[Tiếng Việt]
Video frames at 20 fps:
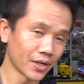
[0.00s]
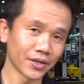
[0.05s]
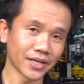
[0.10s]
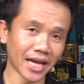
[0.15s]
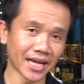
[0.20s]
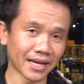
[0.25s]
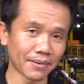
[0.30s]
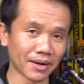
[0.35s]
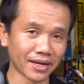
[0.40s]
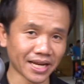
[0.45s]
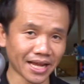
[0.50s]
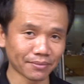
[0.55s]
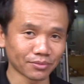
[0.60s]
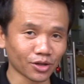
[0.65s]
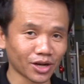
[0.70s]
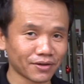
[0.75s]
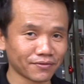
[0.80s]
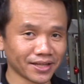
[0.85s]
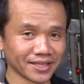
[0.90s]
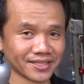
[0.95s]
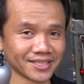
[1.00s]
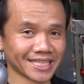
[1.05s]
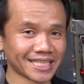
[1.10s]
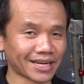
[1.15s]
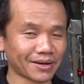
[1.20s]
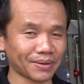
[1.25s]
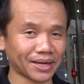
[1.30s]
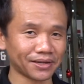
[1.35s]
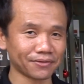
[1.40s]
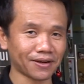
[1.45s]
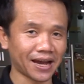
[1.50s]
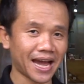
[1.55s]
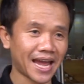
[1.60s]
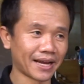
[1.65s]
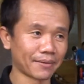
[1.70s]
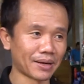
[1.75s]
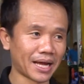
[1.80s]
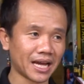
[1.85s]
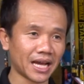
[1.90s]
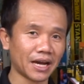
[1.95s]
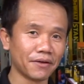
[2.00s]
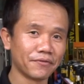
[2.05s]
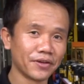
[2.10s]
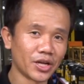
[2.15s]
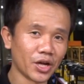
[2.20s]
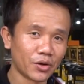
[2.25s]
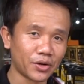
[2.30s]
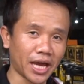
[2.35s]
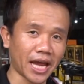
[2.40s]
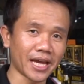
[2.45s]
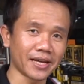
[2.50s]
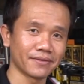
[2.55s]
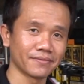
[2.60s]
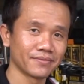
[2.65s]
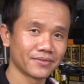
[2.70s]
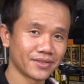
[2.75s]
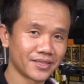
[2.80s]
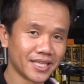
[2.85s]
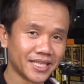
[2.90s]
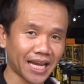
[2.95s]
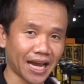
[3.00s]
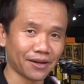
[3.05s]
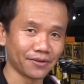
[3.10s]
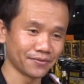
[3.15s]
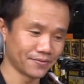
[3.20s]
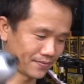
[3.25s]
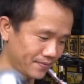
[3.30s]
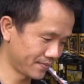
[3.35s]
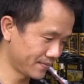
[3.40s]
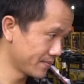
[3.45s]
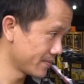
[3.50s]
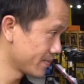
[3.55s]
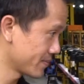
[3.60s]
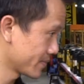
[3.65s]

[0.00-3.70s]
Ok cảm ơn em tôi là Vinh xin chào tạm biệt và hẹn gặp lại ở video khác xin chào